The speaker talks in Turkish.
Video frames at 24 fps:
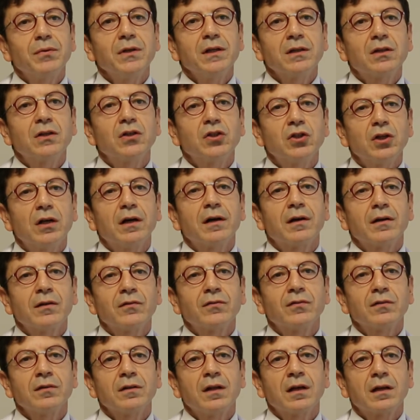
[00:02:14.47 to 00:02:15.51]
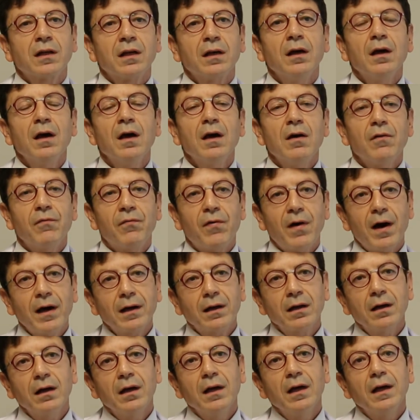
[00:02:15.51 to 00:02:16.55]
bir kişi arasındaki
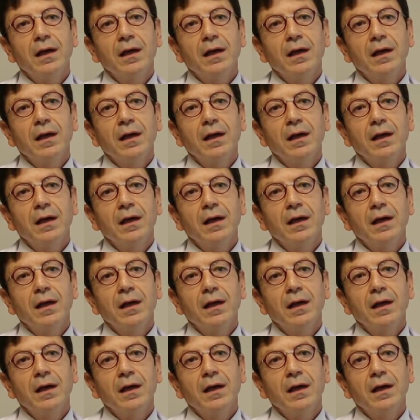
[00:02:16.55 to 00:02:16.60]
fark